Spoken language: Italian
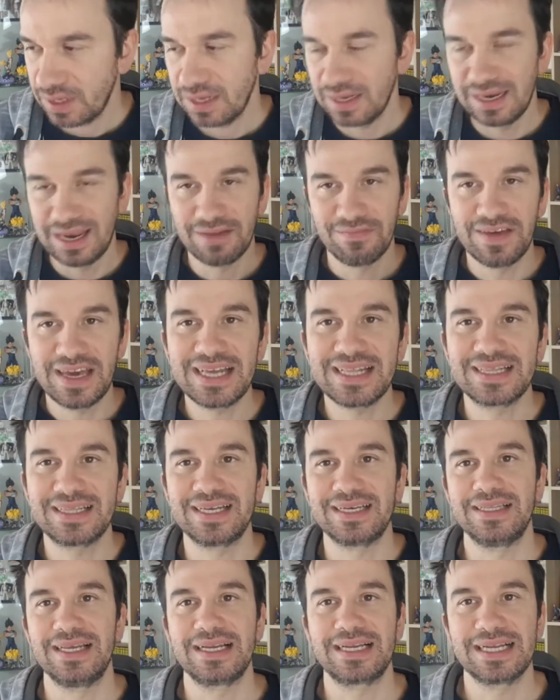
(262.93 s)
la
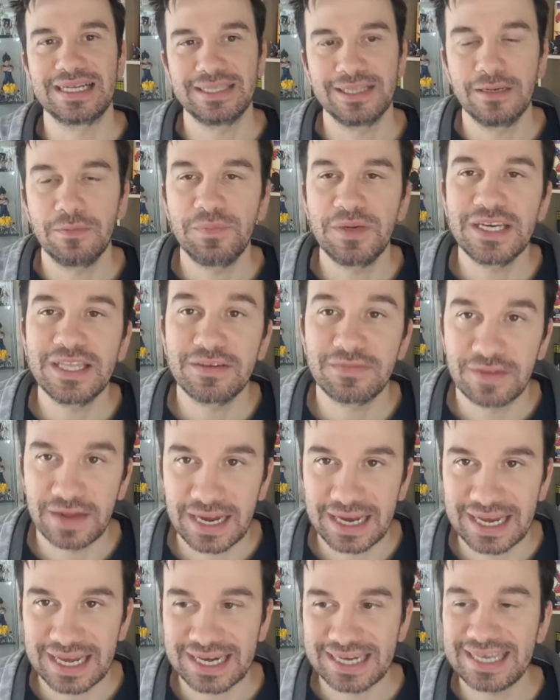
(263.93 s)
vetta del clan del piede,
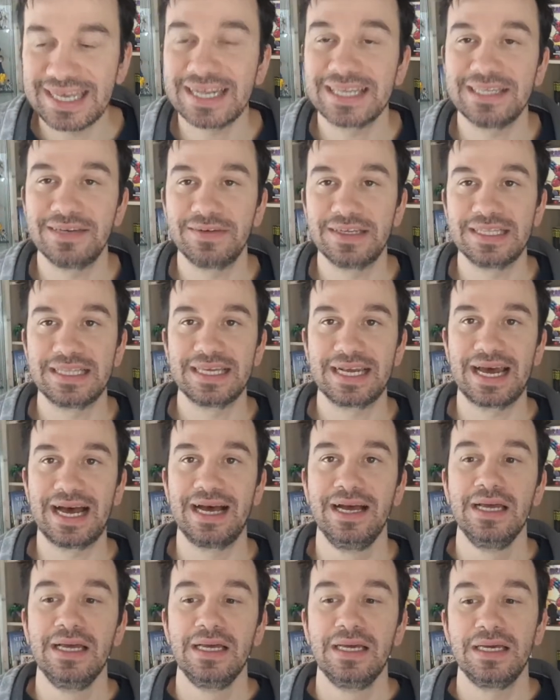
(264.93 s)
farà carriera,
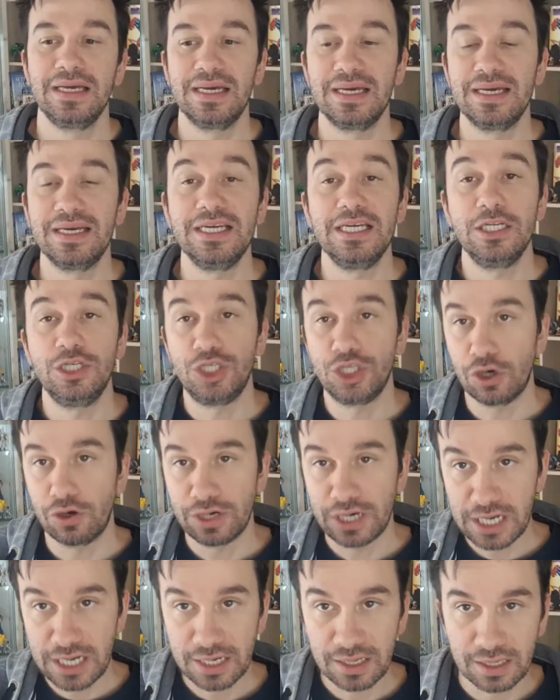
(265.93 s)
diventerà eh, il
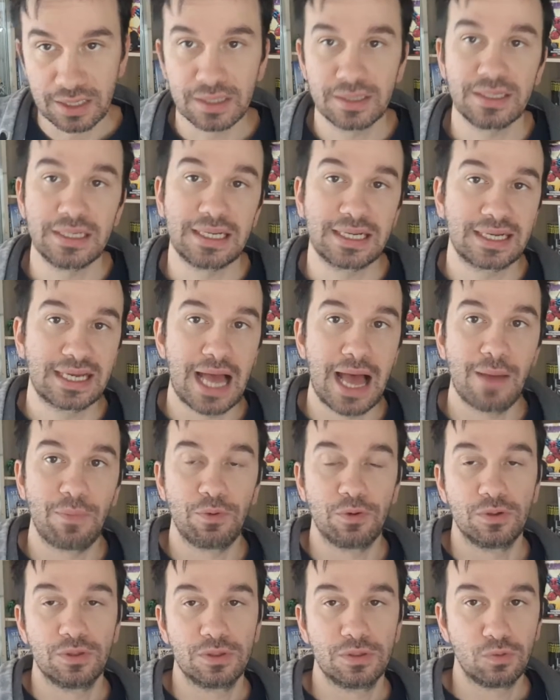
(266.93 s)
Jonin, il
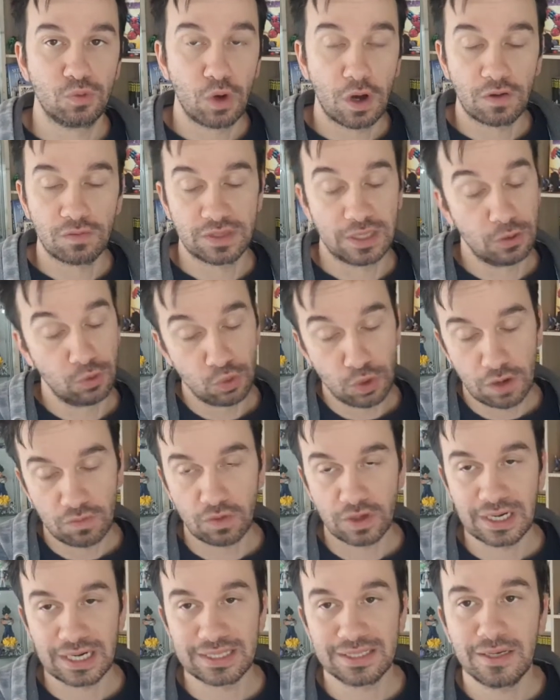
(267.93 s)
capo nuovo, del
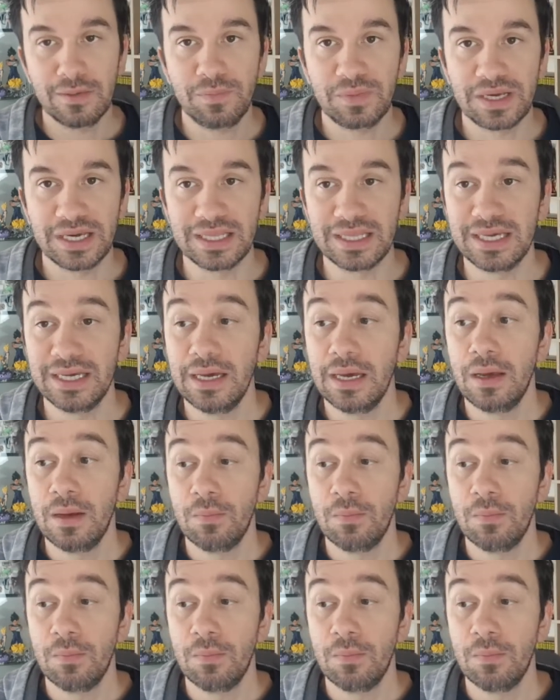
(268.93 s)
nuovo clan del piede,